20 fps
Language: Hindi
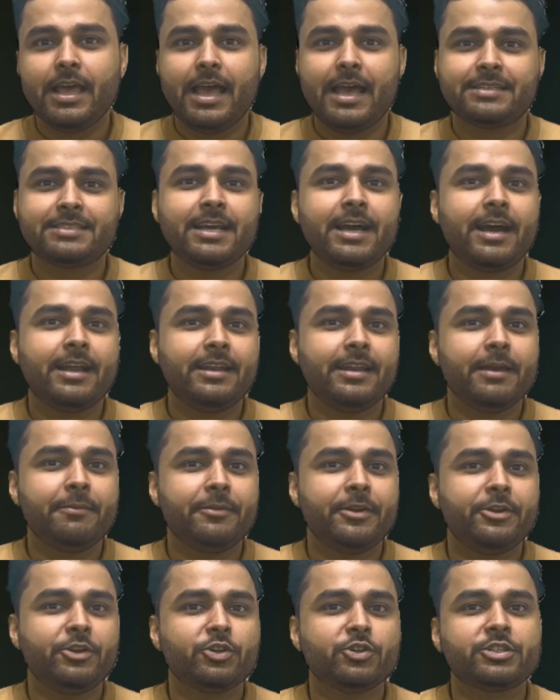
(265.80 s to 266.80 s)
ऐसे अन्य
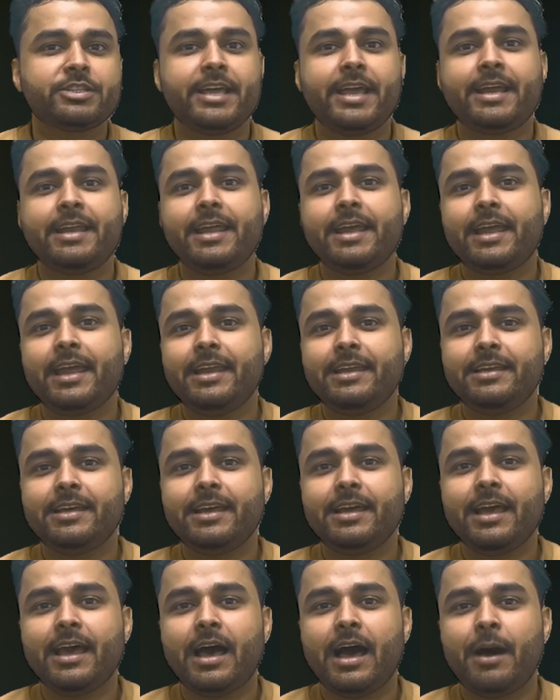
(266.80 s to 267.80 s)
वीडियोस देखने के
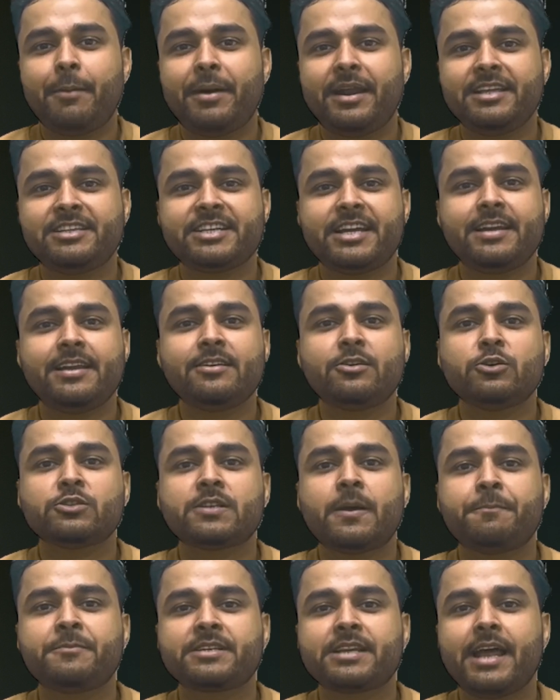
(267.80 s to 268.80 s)
लिए हमारे चैनल को
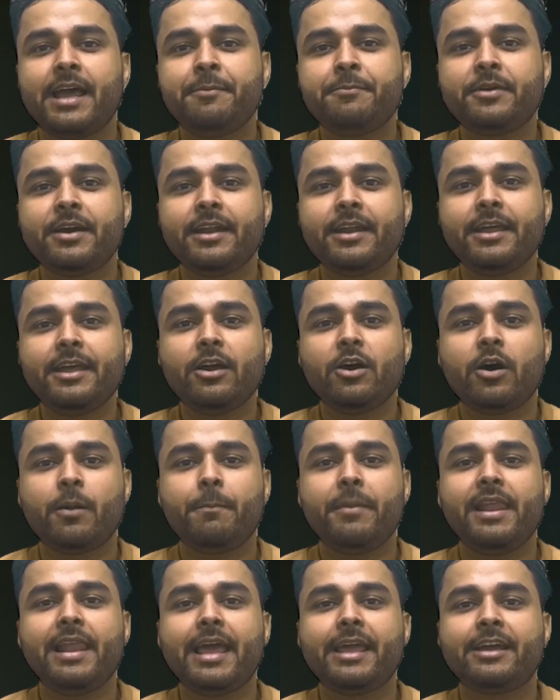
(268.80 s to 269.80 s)
सब्सक्राइब करें
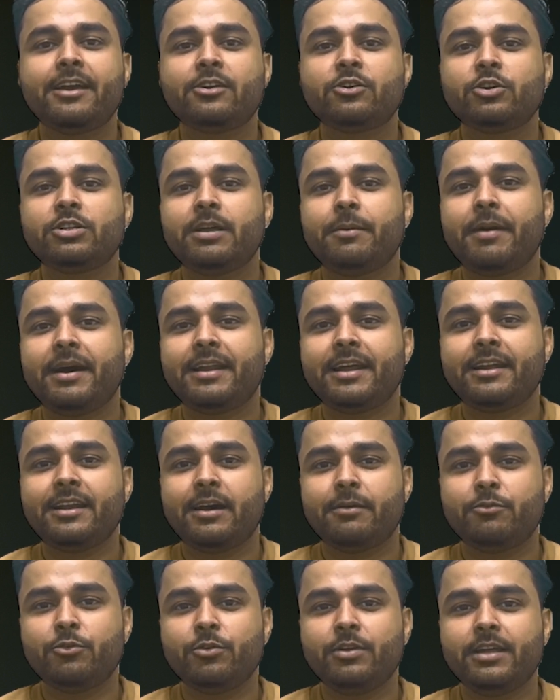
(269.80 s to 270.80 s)
और बेल आइकन को दबाना
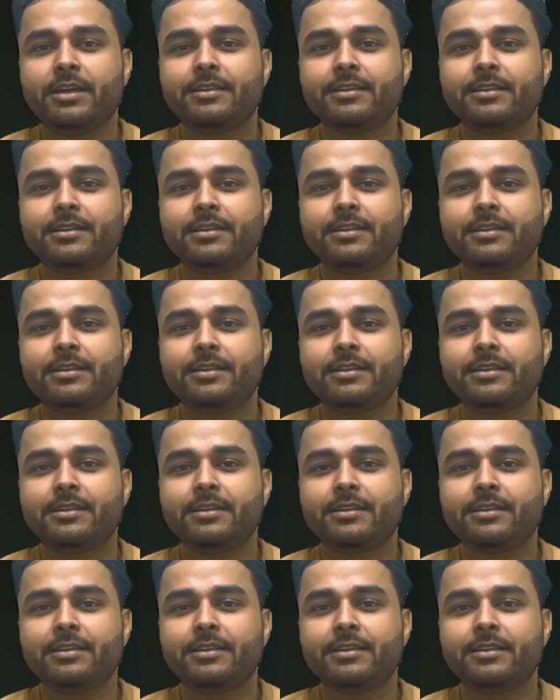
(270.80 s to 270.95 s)
ना भूलें